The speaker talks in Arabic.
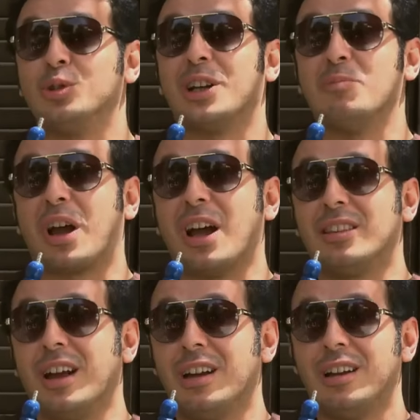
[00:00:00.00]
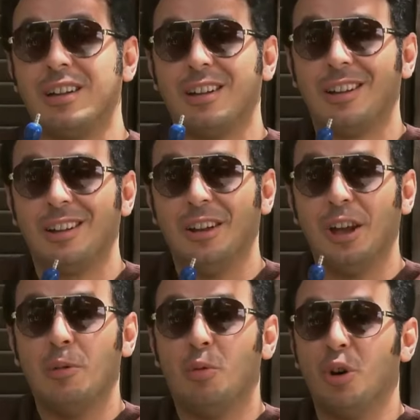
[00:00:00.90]
زي المخدة
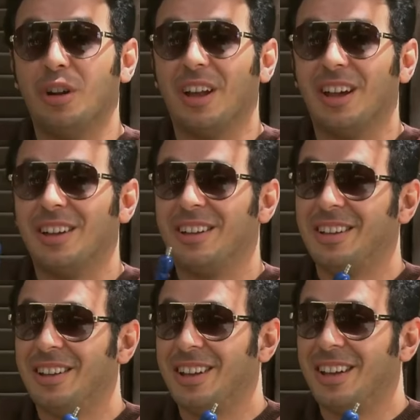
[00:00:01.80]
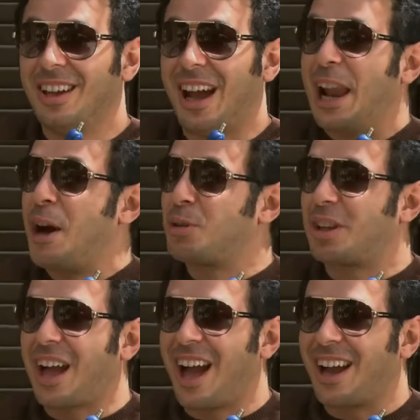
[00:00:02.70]
ايه البق ده حلاوتك يا